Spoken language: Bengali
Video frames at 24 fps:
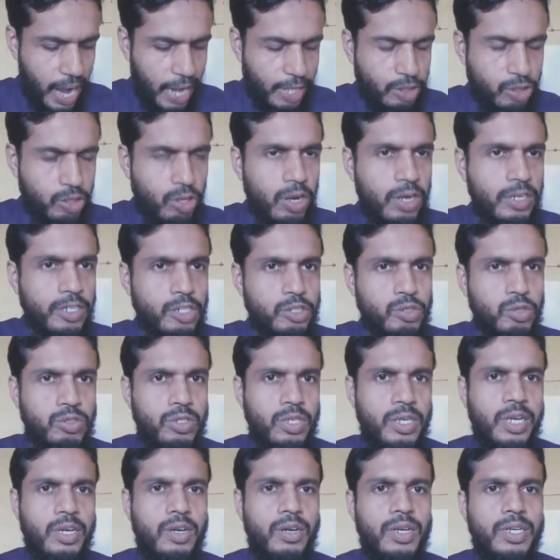আন্দোলনের
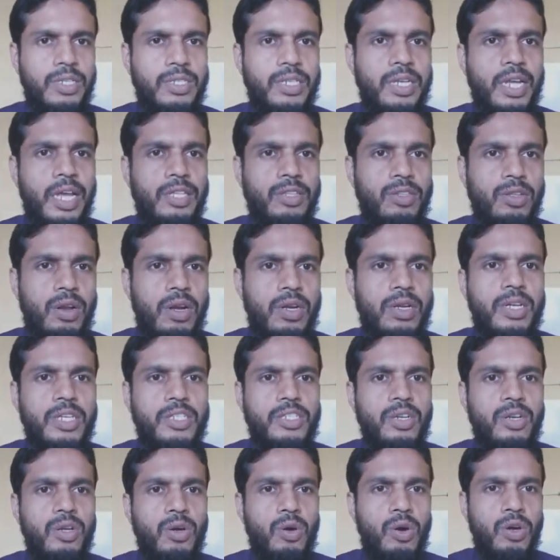সূচনা করেন সেই আন্দোলনটা
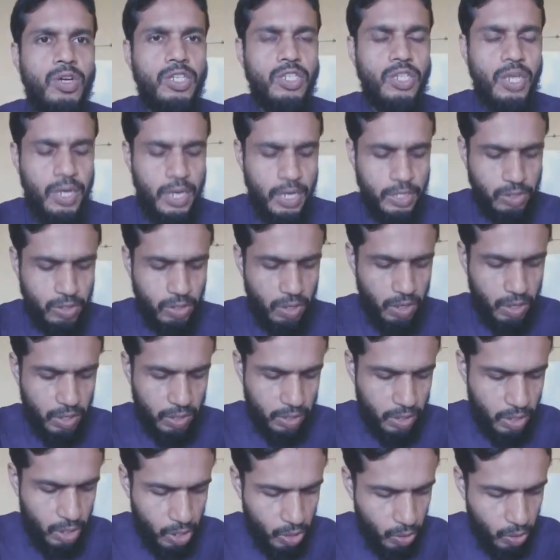ছিল হরিজন আন্দোলন